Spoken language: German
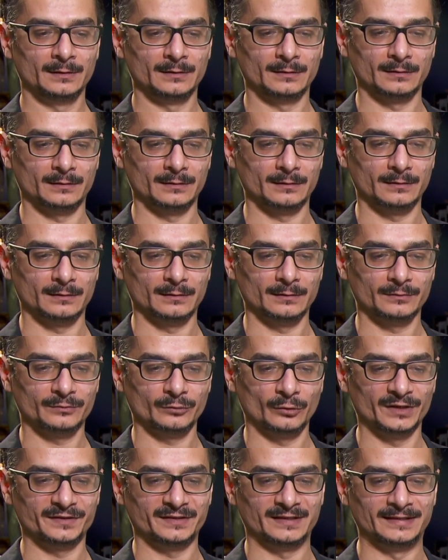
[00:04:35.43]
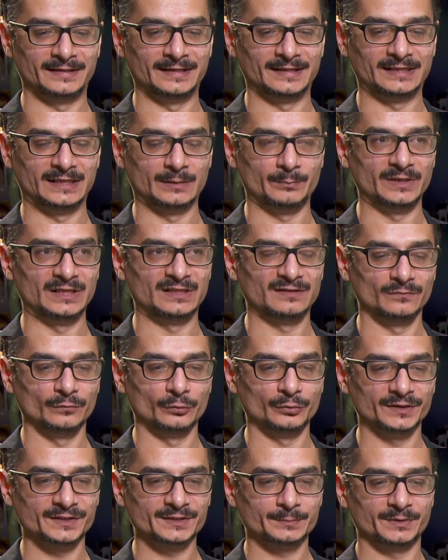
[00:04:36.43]
äh, dort in den Gebieten,
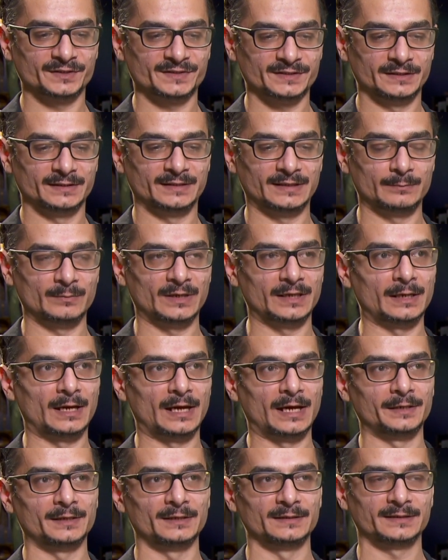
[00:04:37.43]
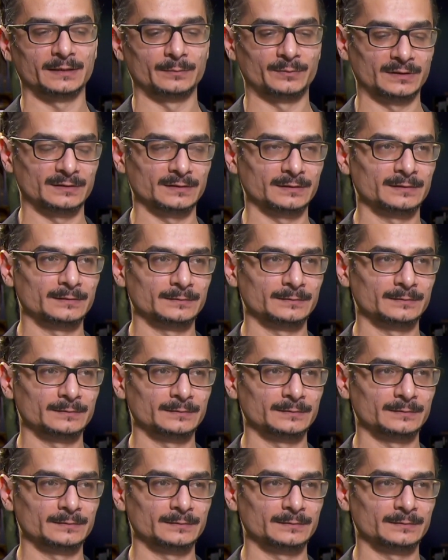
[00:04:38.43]
wo das passiert, dem Einhalt gebietet.